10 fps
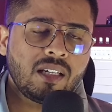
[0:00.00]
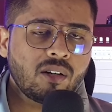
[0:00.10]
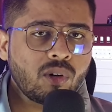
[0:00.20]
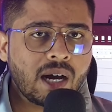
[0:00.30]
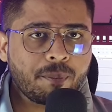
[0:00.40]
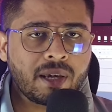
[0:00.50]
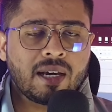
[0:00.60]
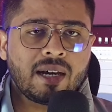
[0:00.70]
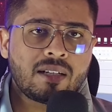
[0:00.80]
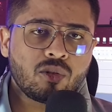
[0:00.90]
ये लोग आपके
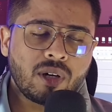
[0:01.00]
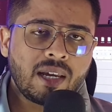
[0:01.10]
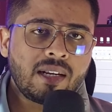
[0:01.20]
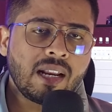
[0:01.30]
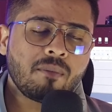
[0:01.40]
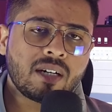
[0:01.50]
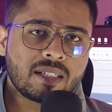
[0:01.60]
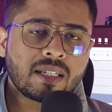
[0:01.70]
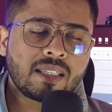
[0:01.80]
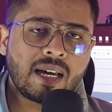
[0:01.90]
घर जो है नीलाम
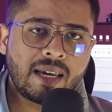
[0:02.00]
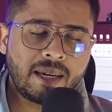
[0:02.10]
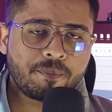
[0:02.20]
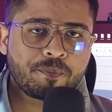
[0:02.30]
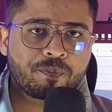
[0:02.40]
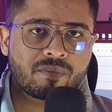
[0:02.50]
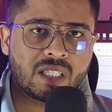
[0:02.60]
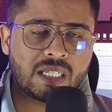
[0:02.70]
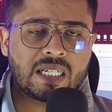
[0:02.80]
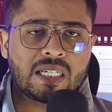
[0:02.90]
कर सकता है
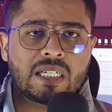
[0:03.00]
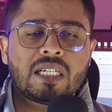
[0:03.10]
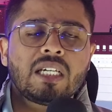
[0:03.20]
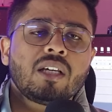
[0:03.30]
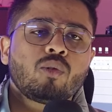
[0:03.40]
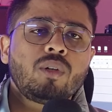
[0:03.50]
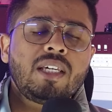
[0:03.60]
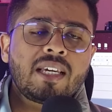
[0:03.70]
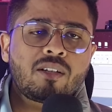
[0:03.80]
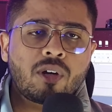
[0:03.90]
ठीक है तो
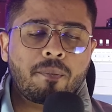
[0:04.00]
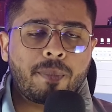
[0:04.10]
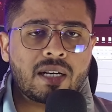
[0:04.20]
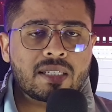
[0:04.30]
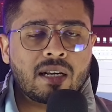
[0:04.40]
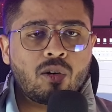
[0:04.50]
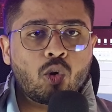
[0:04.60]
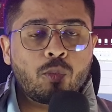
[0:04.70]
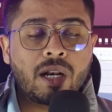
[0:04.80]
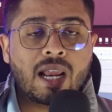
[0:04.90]
ये जो है पर्सनल
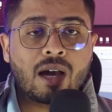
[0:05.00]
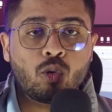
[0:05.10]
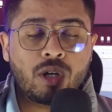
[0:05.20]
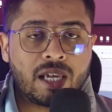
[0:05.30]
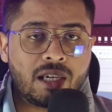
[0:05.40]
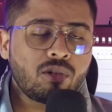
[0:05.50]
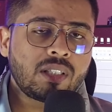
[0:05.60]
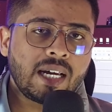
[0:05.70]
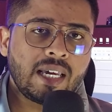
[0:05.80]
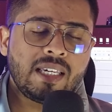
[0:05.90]
लोन पे लागू नहीं
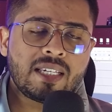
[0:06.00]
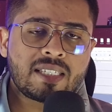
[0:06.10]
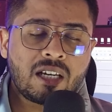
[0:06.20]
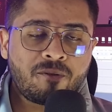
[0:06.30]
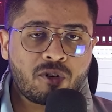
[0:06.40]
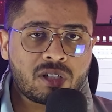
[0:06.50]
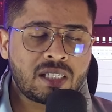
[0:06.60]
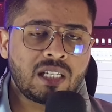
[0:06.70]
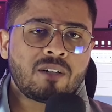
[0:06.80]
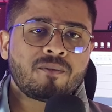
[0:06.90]
होता है ये सिर्फ और
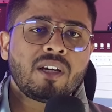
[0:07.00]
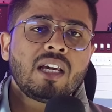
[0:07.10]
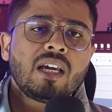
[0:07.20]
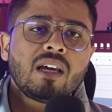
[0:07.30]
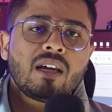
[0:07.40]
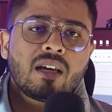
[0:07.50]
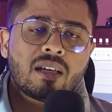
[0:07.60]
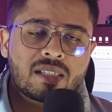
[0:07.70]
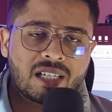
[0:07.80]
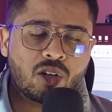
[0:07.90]
सिर्फ
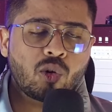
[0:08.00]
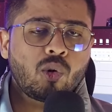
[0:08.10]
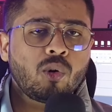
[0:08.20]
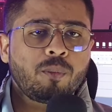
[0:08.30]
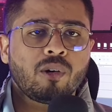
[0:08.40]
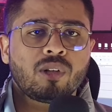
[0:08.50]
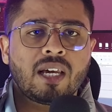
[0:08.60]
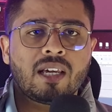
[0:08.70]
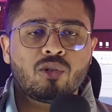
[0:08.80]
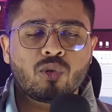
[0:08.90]
सिक्योर्ड लोन पे
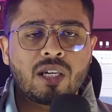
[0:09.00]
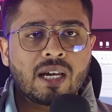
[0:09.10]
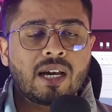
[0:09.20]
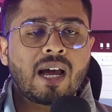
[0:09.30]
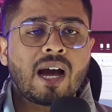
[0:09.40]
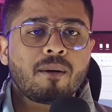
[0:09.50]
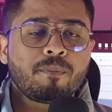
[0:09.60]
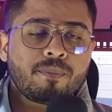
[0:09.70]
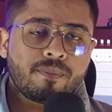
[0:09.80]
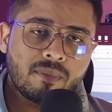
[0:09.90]
होता है जो कि अगर
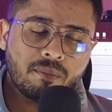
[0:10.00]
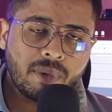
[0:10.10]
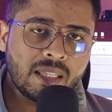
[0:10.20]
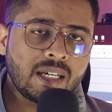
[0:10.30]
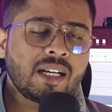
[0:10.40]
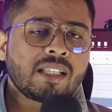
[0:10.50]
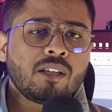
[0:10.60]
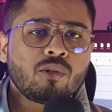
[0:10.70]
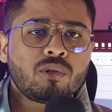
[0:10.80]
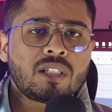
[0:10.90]
आप बंधक
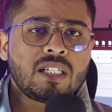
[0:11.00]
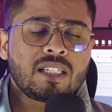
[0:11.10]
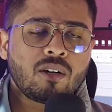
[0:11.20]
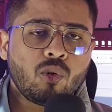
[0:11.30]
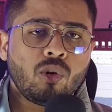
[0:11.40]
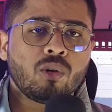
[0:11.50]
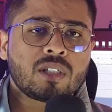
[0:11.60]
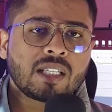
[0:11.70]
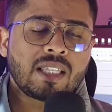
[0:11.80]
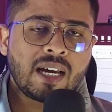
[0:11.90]
रखते हो कुछ चीज़ें गोल्ड हो
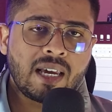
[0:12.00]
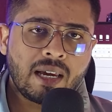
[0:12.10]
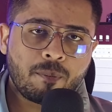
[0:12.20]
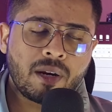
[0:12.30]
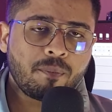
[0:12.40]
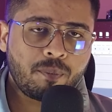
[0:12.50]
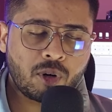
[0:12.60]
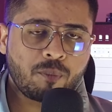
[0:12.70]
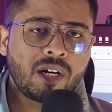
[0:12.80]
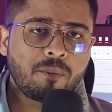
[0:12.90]
सकता है अपना
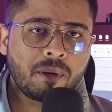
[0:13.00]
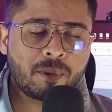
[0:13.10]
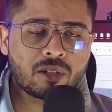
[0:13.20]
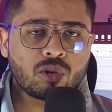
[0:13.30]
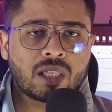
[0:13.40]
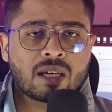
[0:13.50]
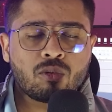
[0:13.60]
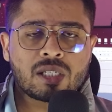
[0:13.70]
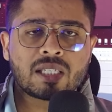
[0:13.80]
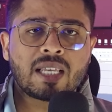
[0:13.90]
प्रॉपर्टी पेपर्स होता
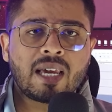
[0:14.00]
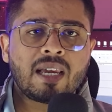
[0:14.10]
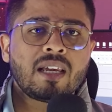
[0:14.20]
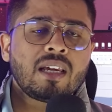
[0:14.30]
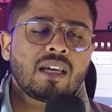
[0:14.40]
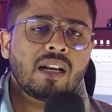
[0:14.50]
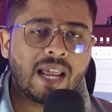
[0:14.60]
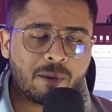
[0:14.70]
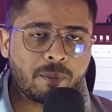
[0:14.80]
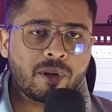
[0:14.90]
हो सकता है
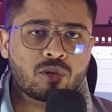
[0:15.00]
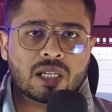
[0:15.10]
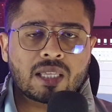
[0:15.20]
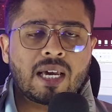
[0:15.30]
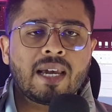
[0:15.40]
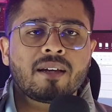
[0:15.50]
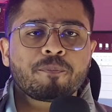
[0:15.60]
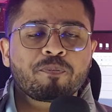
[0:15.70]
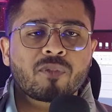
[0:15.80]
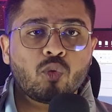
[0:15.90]
लैंड पेपर हो सकता है
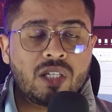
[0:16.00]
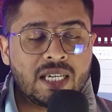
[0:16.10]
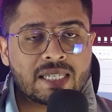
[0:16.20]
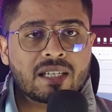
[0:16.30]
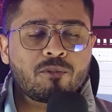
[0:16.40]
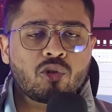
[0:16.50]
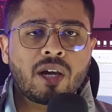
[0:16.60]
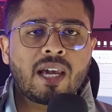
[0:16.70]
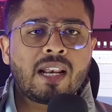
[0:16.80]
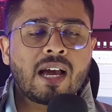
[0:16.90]
तो ये सब जो
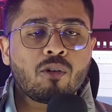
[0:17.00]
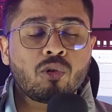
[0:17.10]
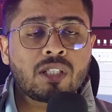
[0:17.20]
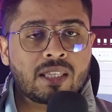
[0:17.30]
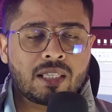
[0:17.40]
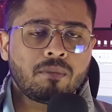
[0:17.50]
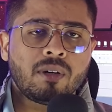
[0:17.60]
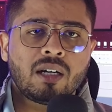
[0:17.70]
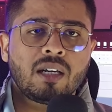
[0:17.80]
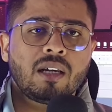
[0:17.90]
है लागू होते
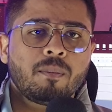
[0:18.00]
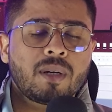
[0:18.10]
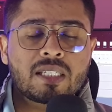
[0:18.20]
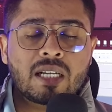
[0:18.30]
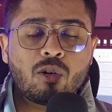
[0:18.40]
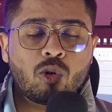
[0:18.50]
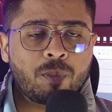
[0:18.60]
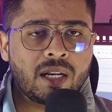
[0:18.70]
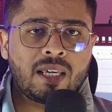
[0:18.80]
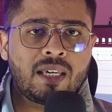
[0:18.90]
तब पर्सनल लोन
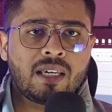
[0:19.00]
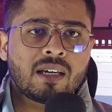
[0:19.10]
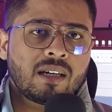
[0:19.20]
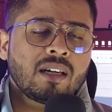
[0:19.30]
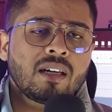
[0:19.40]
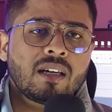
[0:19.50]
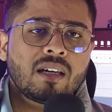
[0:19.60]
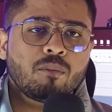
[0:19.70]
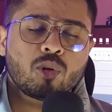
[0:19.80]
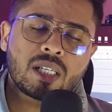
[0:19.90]
पे नहीं
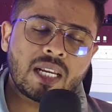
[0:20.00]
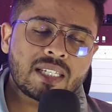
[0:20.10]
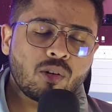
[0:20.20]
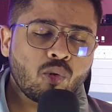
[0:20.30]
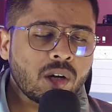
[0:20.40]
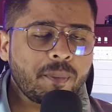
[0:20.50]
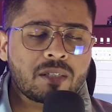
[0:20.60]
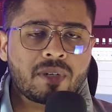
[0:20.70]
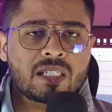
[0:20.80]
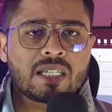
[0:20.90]
बहुत सारे ऐसे लोगों के
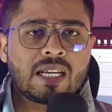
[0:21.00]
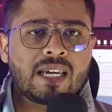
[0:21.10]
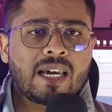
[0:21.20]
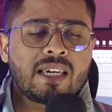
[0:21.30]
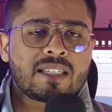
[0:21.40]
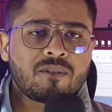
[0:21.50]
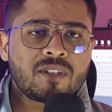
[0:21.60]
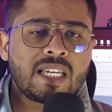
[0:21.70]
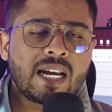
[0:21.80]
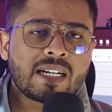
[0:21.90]
पास मैसेज चला गया है कि
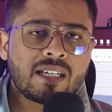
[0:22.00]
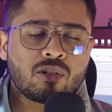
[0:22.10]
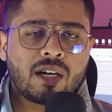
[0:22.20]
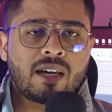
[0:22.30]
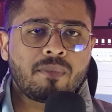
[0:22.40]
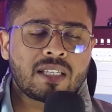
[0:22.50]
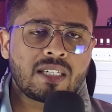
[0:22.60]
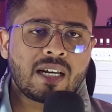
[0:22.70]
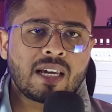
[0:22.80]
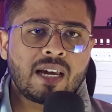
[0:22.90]
सर्विस एक्ट का जो है
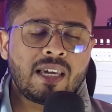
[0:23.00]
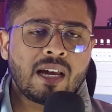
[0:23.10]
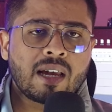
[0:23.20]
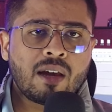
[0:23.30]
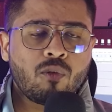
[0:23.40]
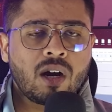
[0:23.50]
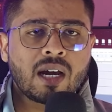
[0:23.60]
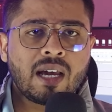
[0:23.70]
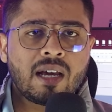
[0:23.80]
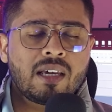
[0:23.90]
मैसेज आ गया ये आ गया वो आ
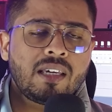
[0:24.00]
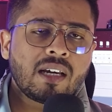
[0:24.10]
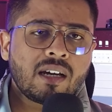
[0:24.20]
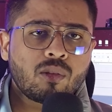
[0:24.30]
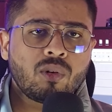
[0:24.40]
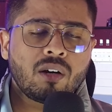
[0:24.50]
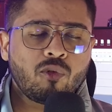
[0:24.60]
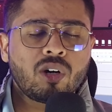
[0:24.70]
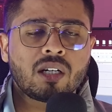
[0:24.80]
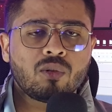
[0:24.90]
गया ये कर दूंगा
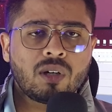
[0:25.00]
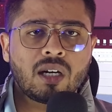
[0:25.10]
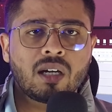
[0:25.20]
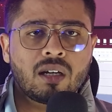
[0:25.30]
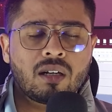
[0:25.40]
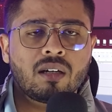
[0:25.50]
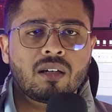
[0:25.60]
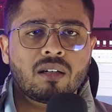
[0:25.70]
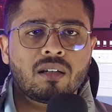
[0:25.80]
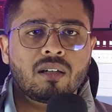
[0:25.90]
वो कर दूंगा
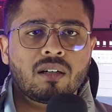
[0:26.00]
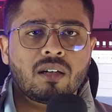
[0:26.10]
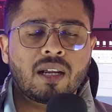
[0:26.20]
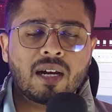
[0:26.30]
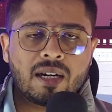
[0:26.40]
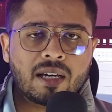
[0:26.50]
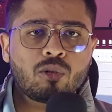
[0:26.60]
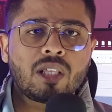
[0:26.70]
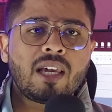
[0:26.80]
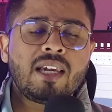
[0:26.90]
अरे घंटा
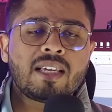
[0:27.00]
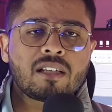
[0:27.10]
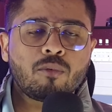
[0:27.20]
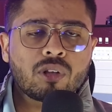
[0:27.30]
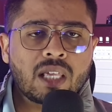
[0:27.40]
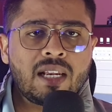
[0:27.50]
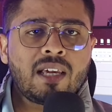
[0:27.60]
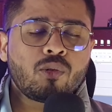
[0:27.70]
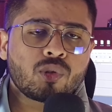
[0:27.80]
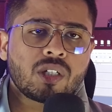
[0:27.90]
होता है ये सब होता ही
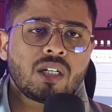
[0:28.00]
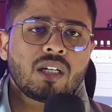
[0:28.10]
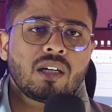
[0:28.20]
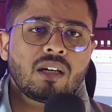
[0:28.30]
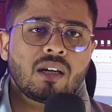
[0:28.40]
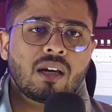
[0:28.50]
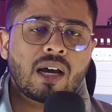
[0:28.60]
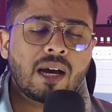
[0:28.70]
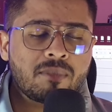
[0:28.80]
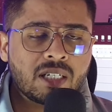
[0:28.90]
नहीं है कुछ
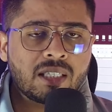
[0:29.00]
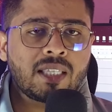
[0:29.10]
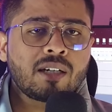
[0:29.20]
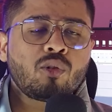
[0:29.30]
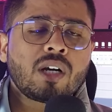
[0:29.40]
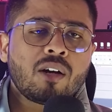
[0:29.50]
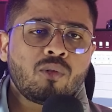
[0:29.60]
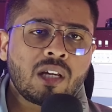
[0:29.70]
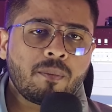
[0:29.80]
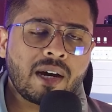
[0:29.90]
आम जनता को
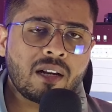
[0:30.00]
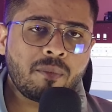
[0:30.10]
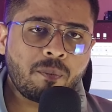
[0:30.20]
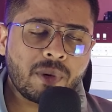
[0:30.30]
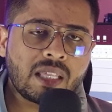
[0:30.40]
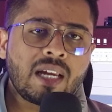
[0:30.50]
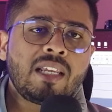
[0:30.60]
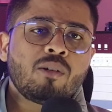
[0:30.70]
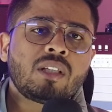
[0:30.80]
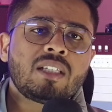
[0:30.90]
कानून के बारे में पता ही
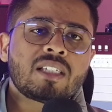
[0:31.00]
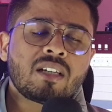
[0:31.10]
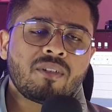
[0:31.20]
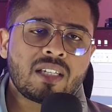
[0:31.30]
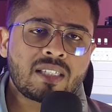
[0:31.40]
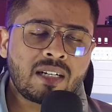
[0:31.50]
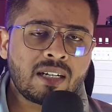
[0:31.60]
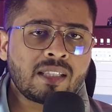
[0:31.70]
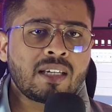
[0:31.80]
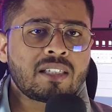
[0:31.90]
नहीं होता जिसकी वजह से
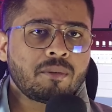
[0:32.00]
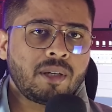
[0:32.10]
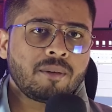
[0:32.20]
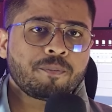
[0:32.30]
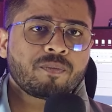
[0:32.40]
डरते हैं सभी